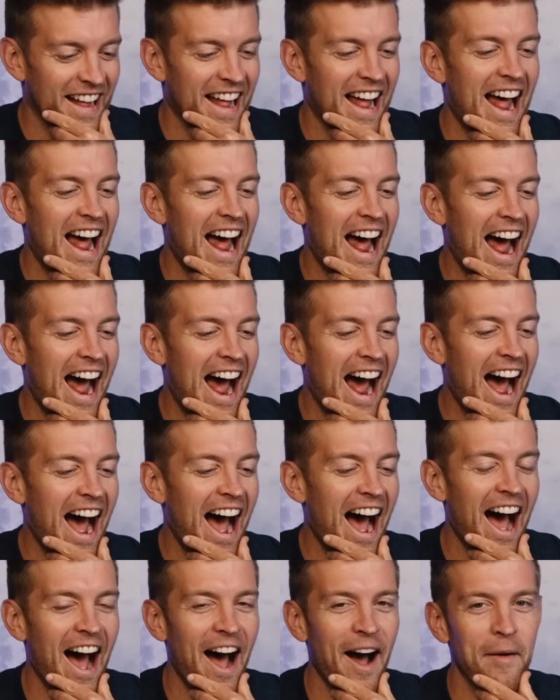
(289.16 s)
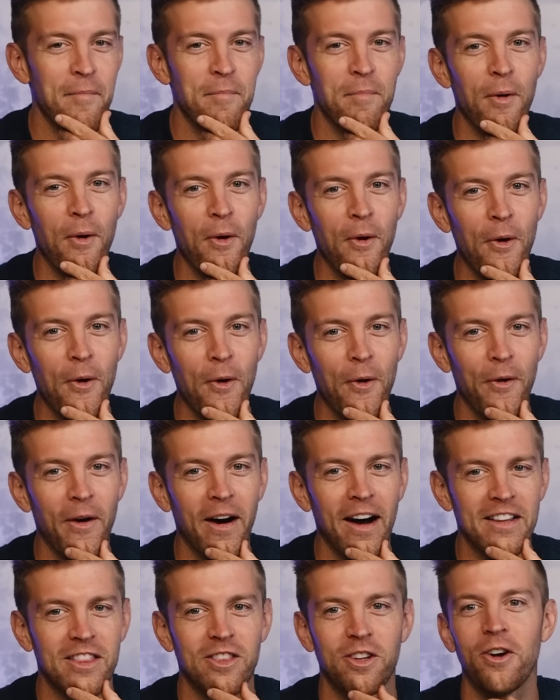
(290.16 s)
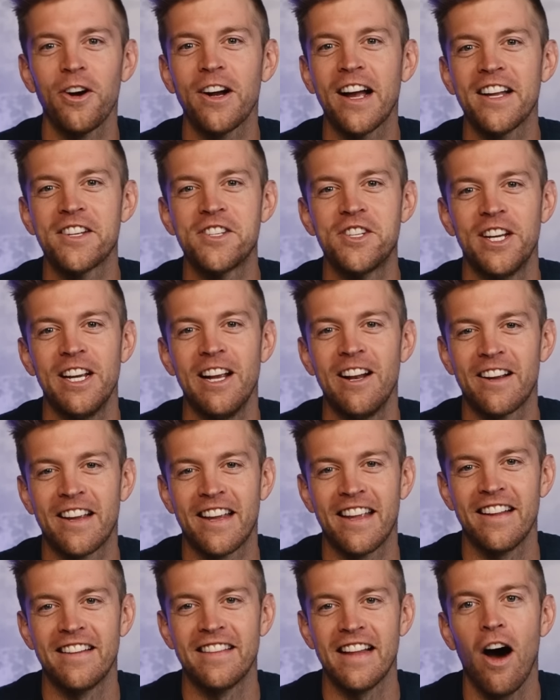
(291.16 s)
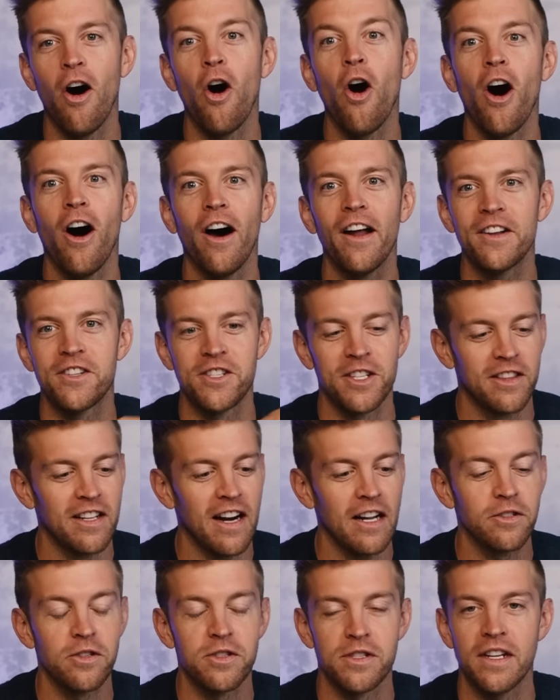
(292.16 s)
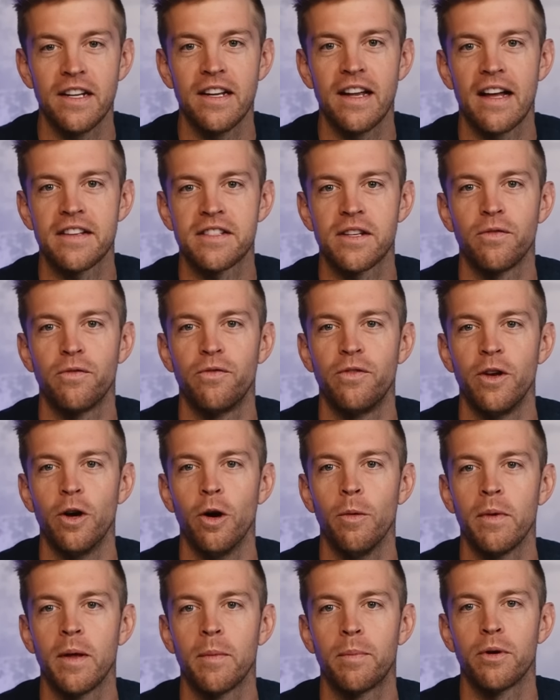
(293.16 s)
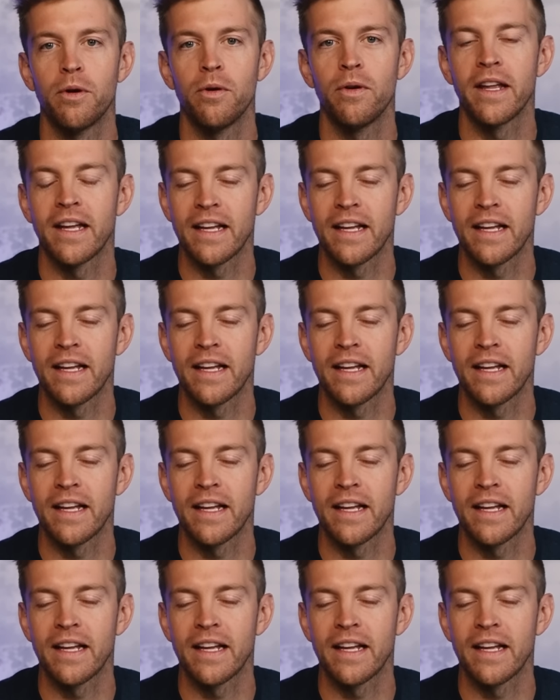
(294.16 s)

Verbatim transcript: Ah boa! Trocadilho que na hora de traduzir esse filme para o